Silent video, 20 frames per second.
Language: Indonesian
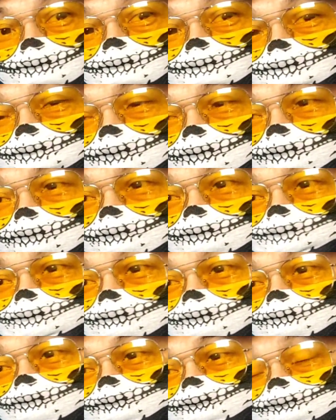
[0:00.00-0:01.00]
rumah
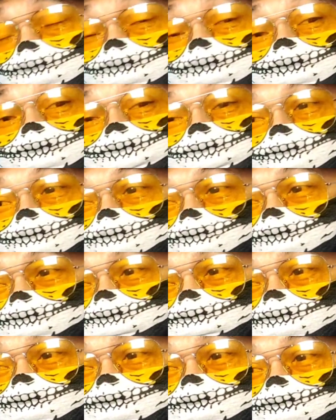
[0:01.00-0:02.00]
Pak ini Pak
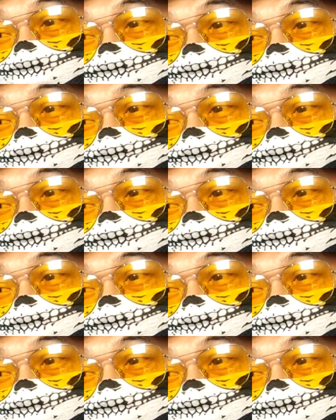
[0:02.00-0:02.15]
Anwar,